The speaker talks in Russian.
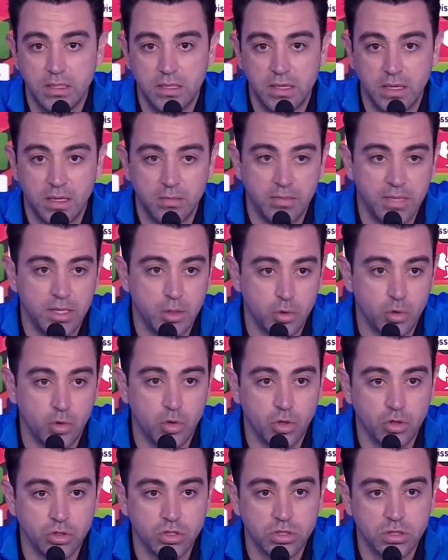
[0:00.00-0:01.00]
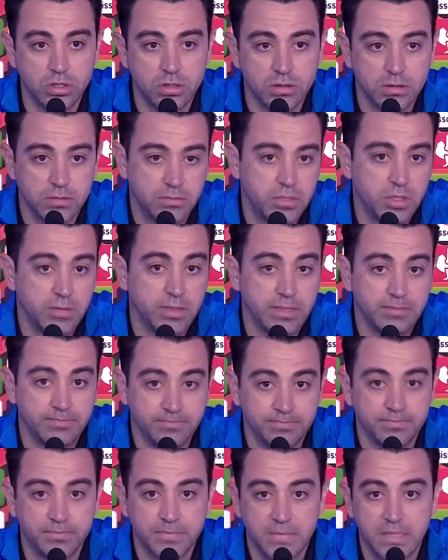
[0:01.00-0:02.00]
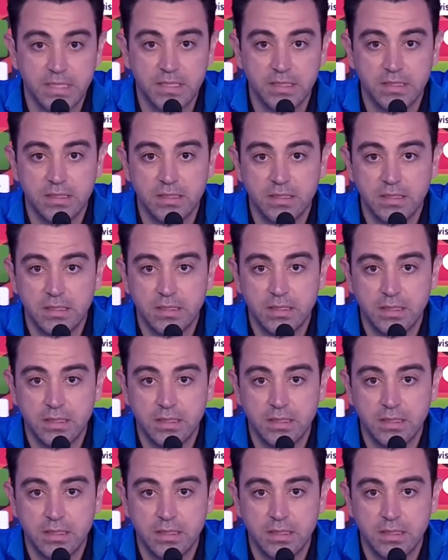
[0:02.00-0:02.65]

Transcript: Завтра нашу команду ждет большой тест.